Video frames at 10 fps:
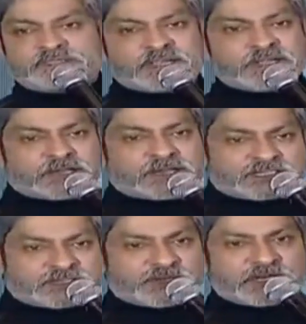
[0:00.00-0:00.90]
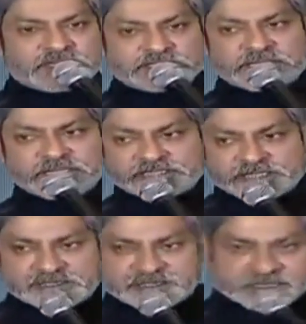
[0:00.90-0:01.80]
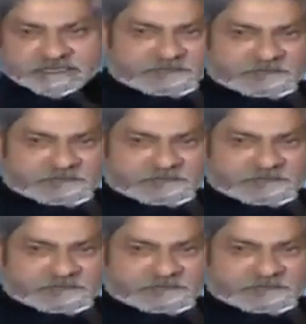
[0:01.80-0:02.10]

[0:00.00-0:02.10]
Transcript: సైరా నరసింహారెడ్డి జై ఇన్సాన్ థ్యాంక్ యూ